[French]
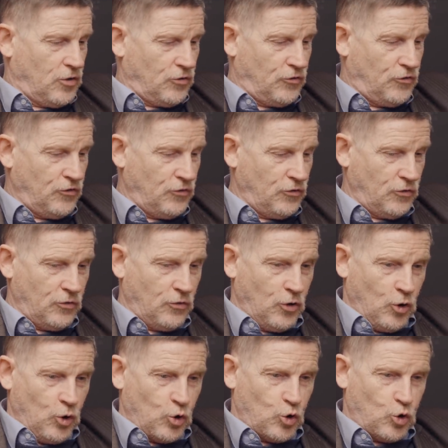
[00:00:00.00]
Deux,
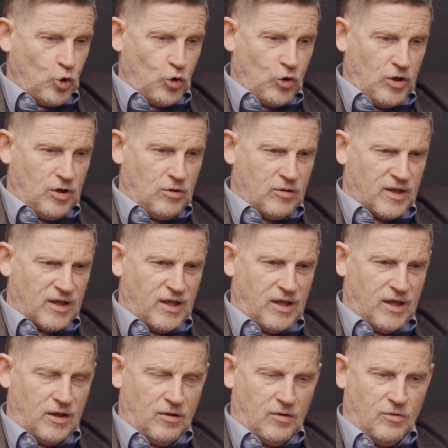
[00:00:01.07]
qu'il
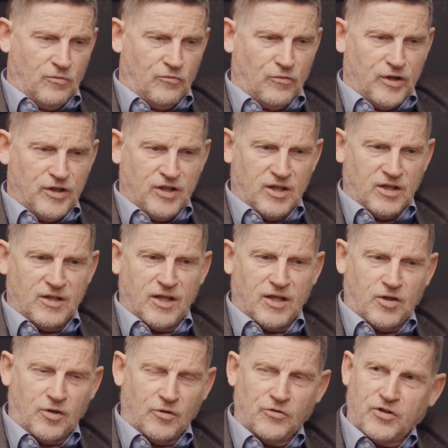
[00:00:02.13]
aurait envoyé des
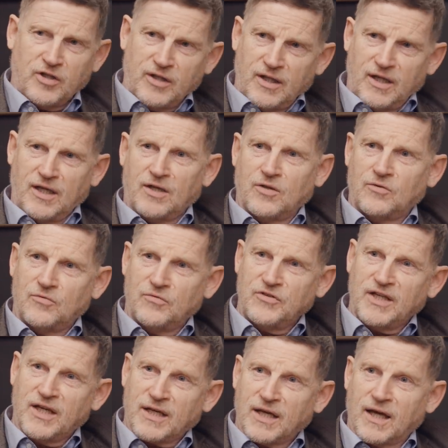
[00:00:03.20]
containers de
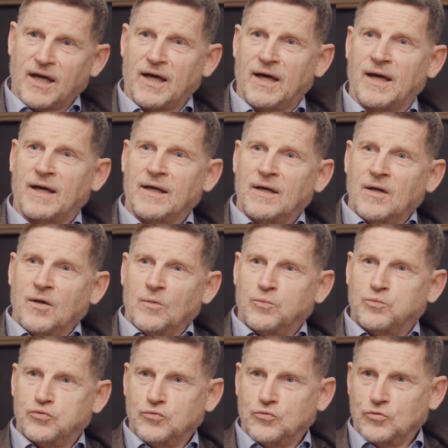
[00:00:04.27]
Viagra
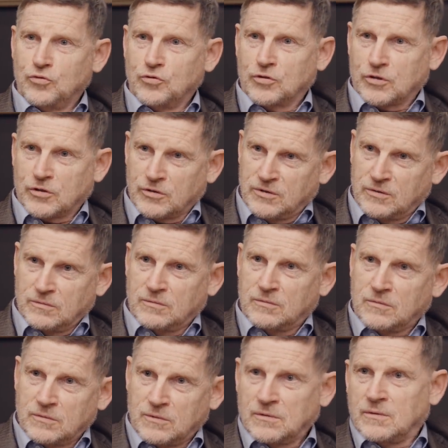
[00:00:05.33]
pour euh,
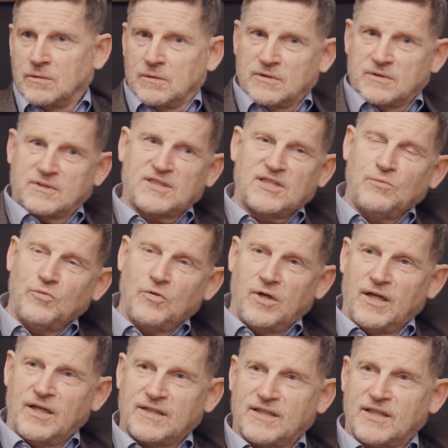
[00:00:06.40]

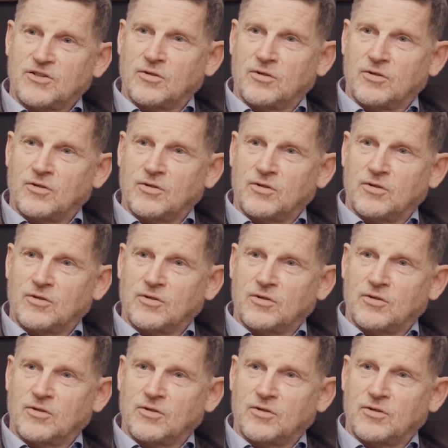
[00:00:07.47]
stimuler ces